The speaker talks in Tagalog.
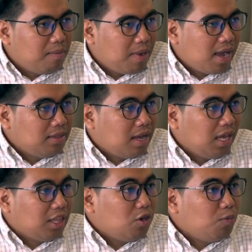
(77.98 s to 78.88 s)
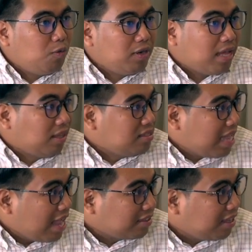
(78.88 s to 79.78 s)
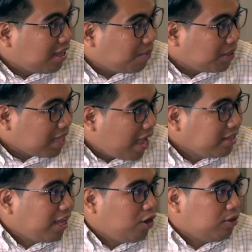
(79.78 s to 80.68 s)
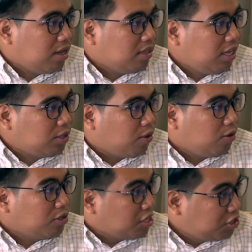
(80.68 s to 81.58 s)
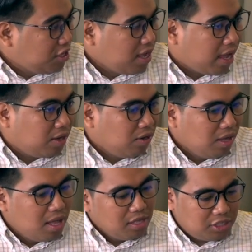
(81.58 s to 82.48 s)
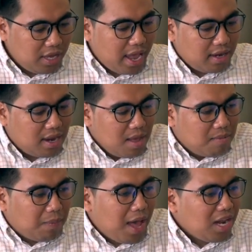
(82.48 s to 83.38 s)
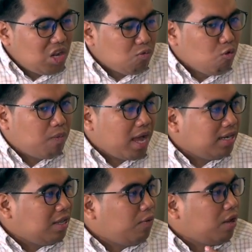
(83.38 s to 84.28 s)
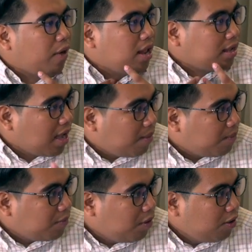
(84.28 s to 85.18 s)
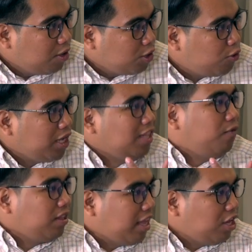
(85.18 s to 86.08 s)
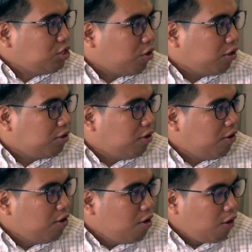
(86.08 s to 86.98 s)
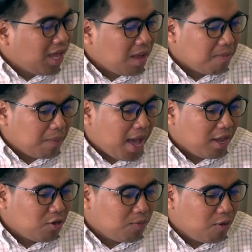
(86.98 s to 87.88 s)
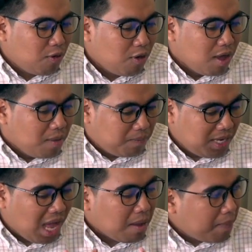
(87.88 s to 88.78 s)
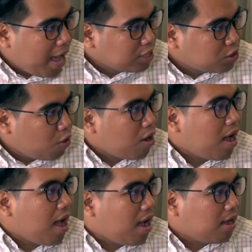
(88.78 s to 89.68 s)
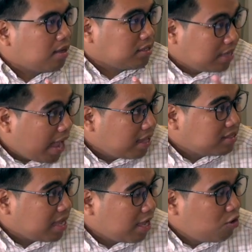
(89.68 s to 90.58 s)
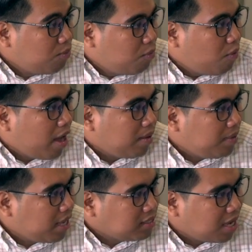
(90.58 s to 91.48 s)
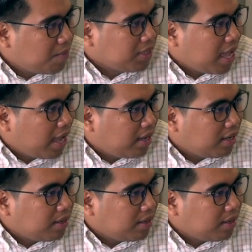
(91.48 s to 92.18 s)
magandang itanong po natin sa ating kabataan ngayon na nandito, no, si Chian, no? Chian, paano mo ba ni we welcome, no, yung invitation, no? O kaya, paano mo pinapasok ang God sa iyong buhay bilang isang kabataan?